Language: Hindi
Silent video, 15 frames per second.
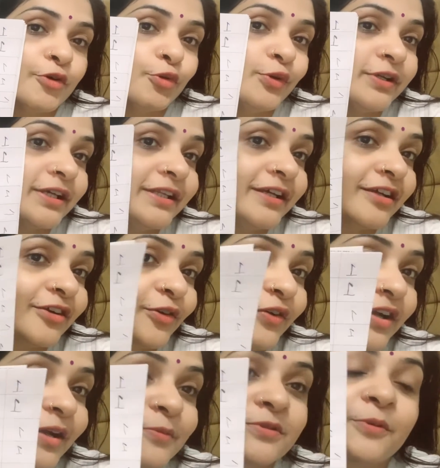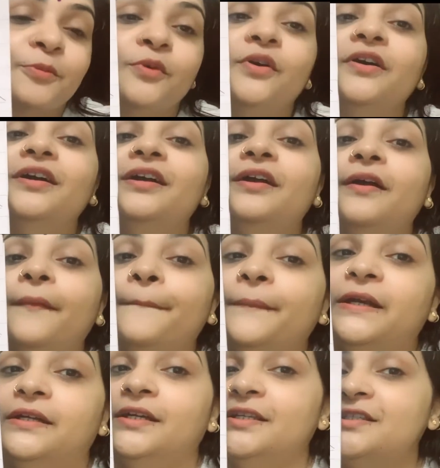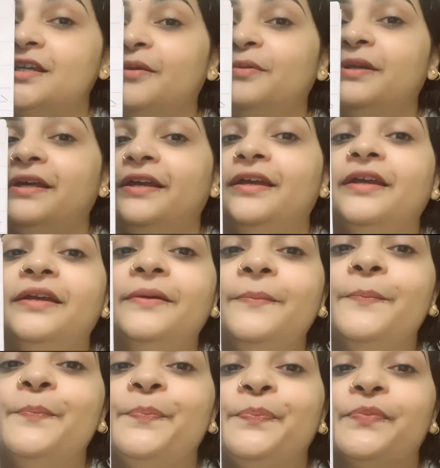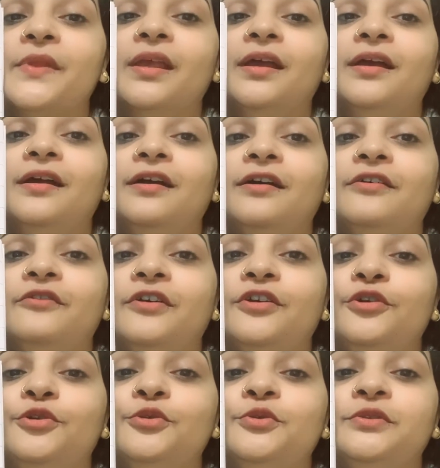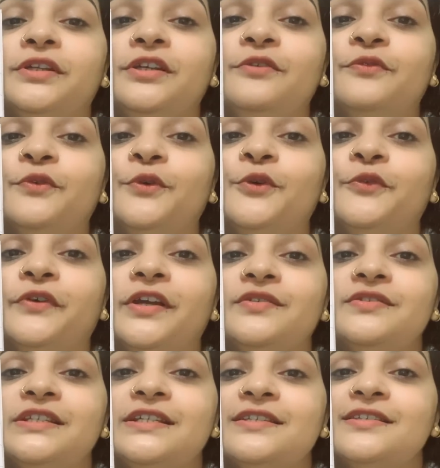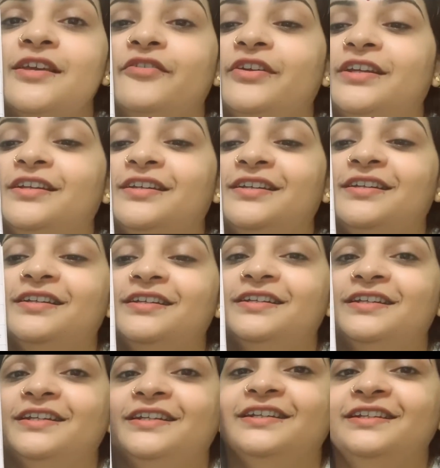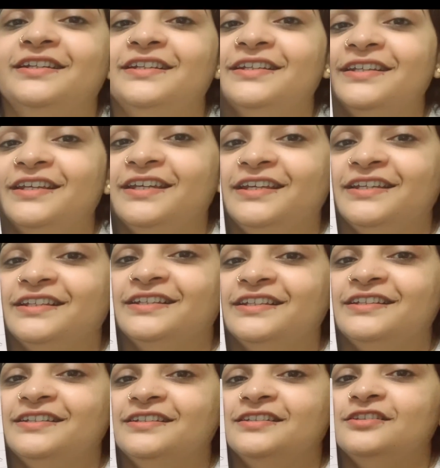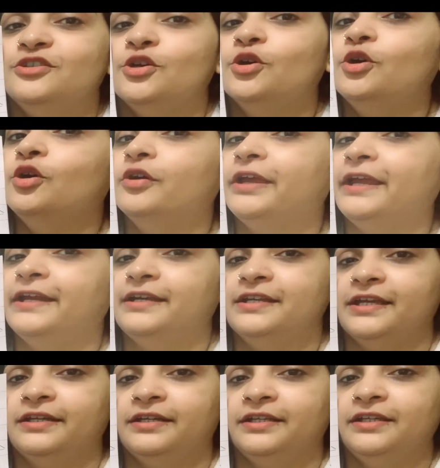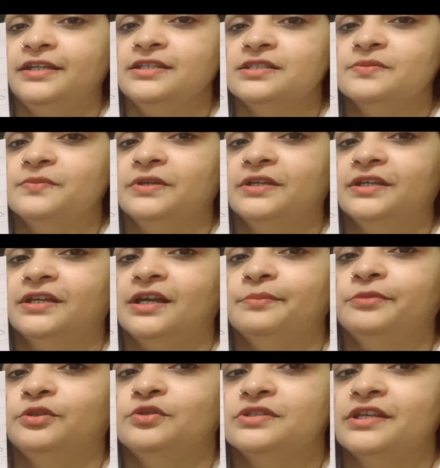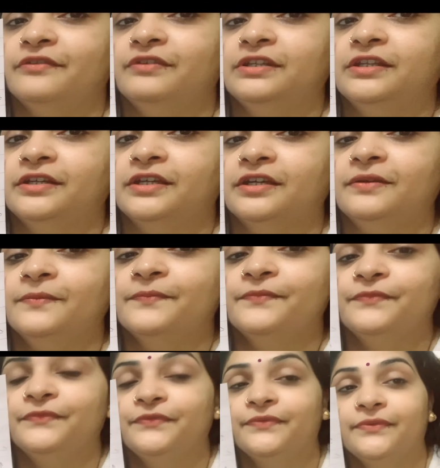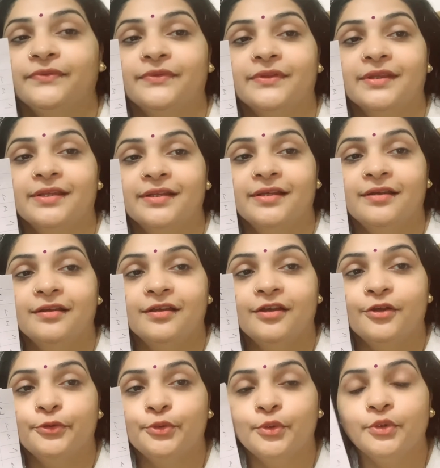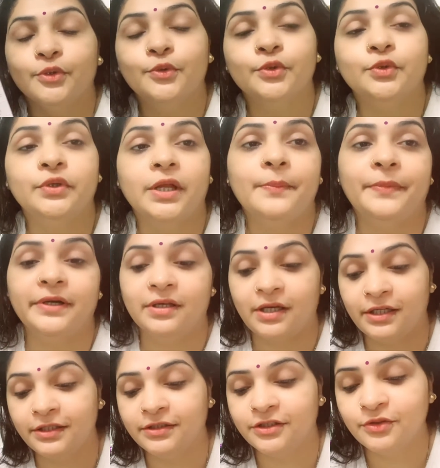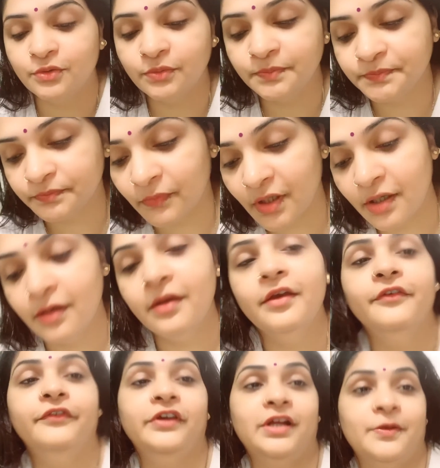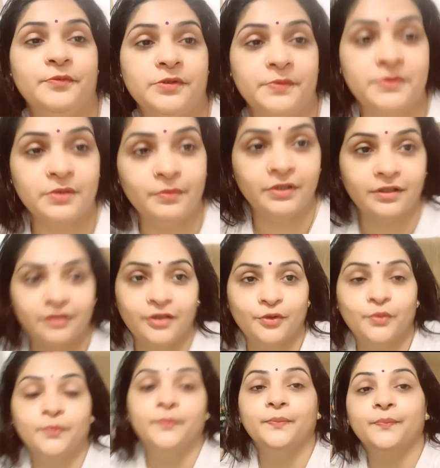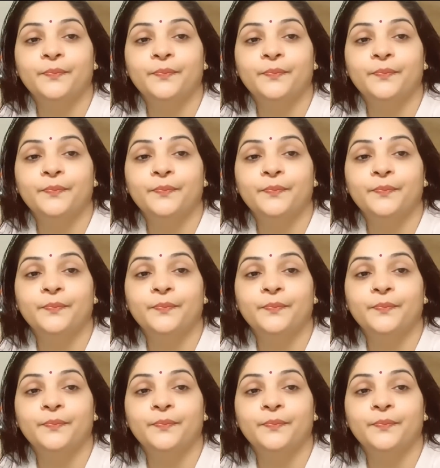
उल्टा दिख रहा होगा आप सबको बट अच्छा बनाया है वन टू थ्री फोर फाइव सिक्स सेवन एट नाइन टेन नो एट नाइन नहीं है इसमें अभी तो सेवन तक है तो इनको थोड़ा पढ़ा लेती हूँ फिर आप सबसे मिलती हूँ